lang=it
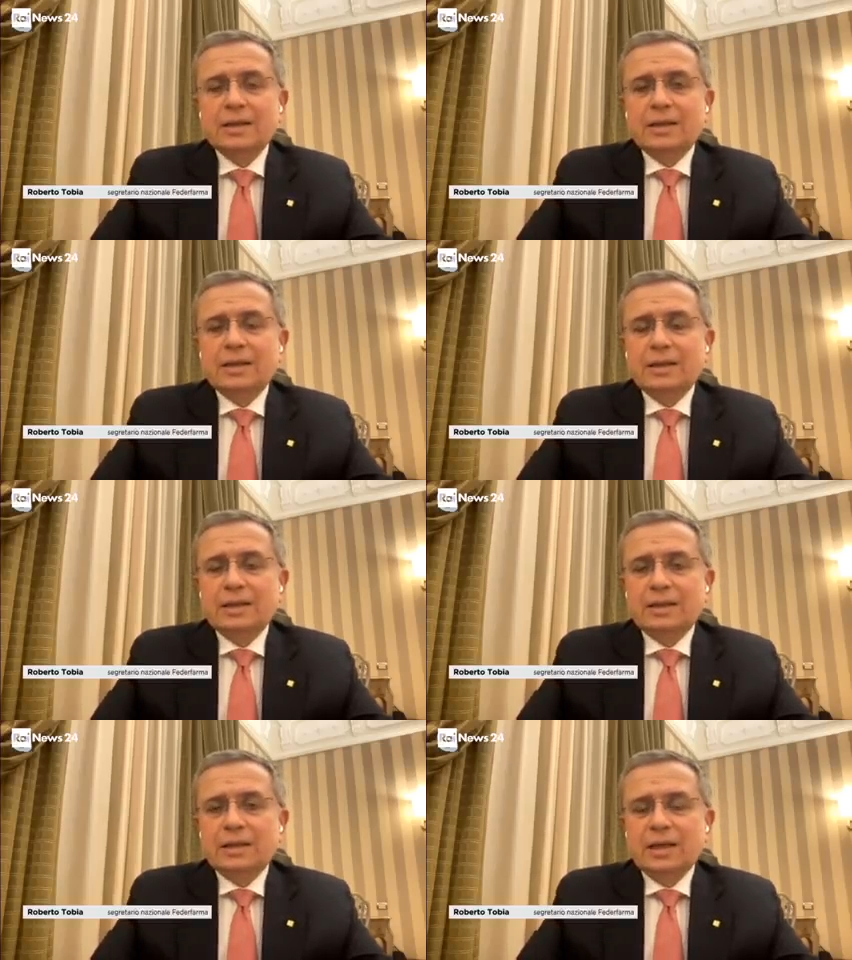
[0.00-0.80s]

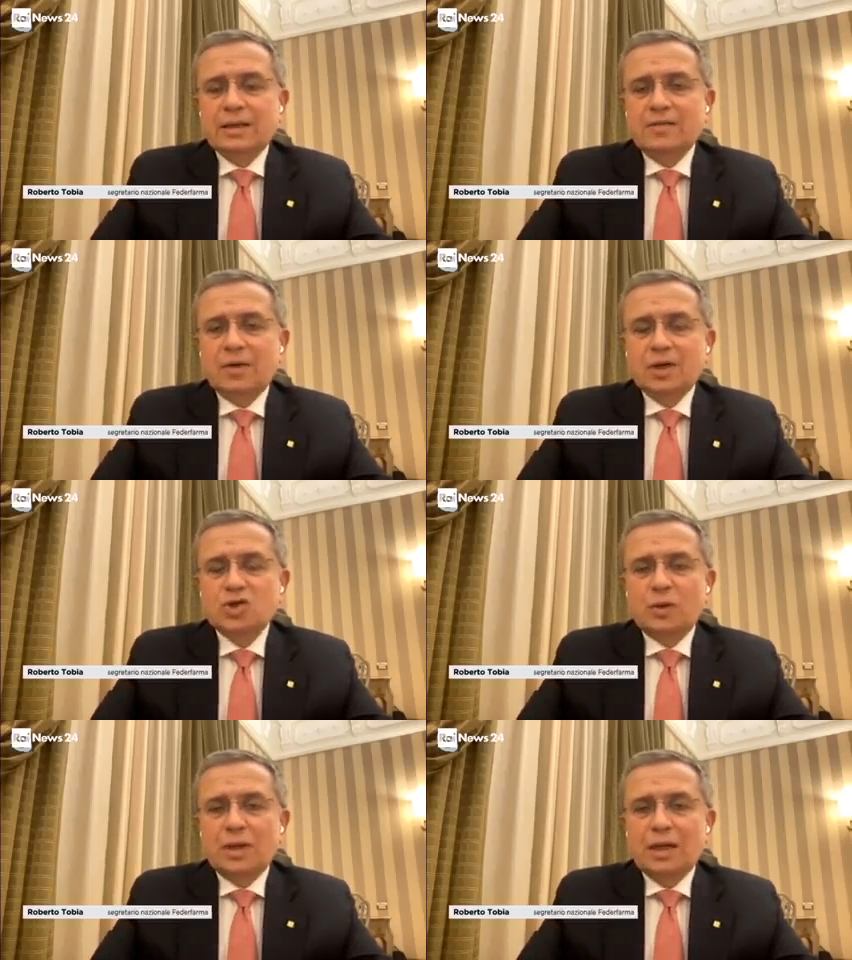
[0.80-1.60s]
eh, relativo
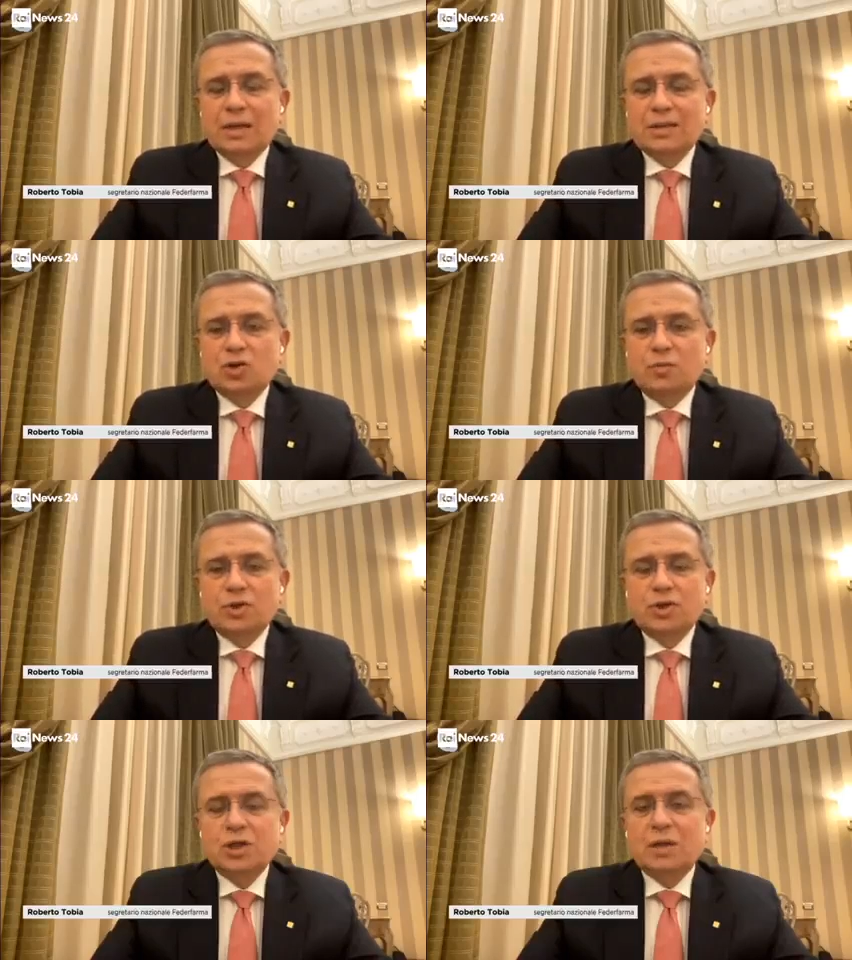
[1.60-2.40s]
alla
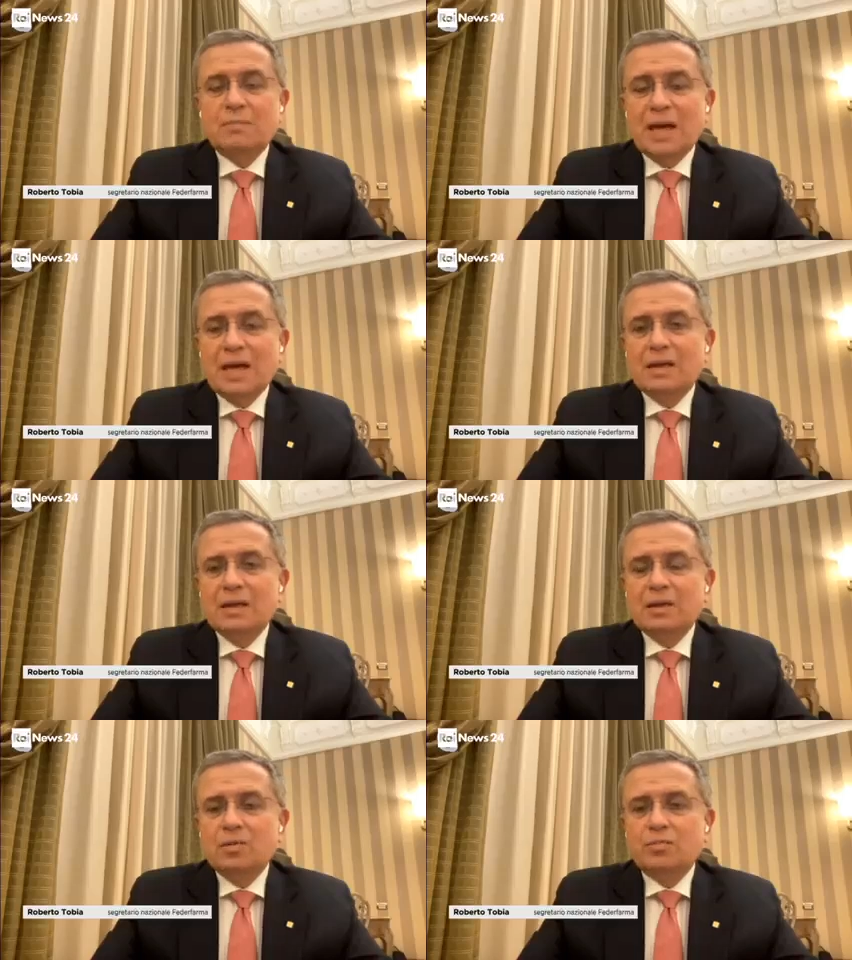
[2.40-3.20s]
zitromicina, ma
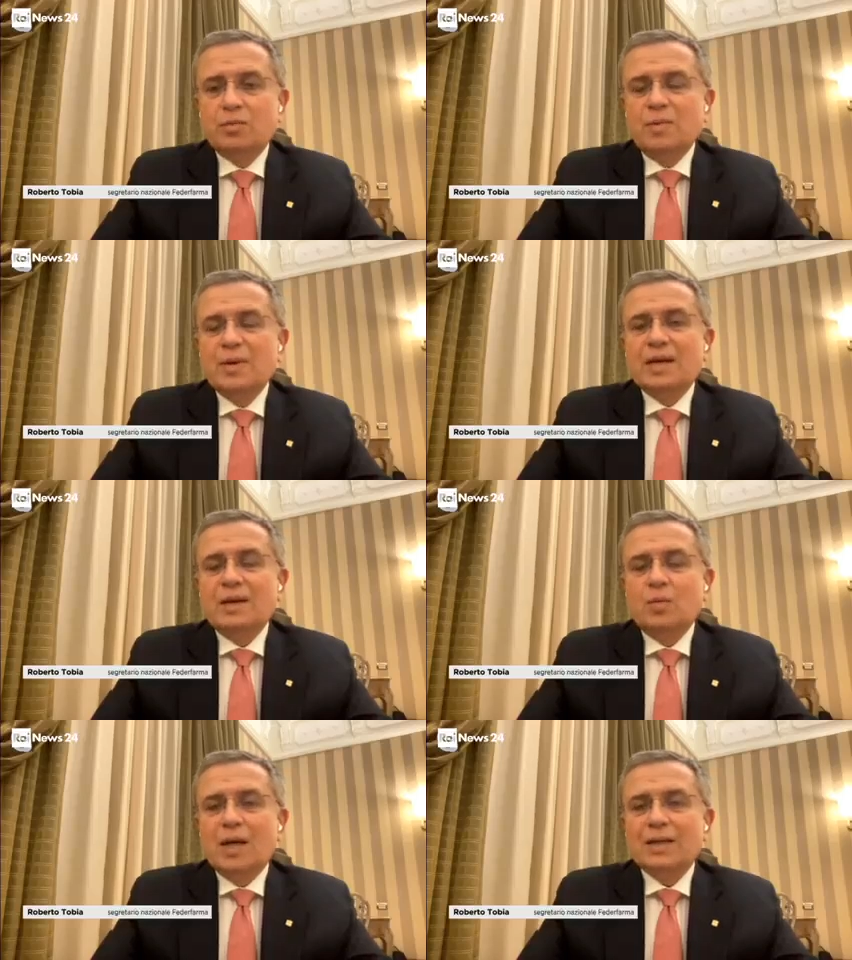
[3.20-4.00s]
eh, un problema che
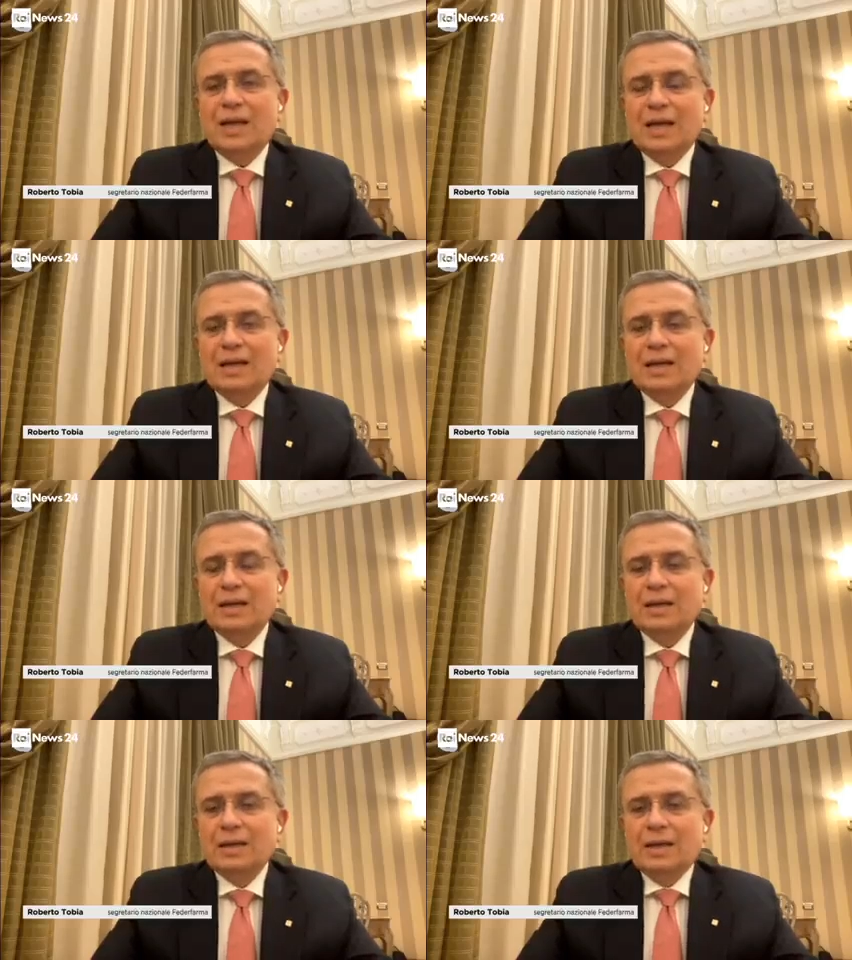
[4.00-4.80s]
riguarda anche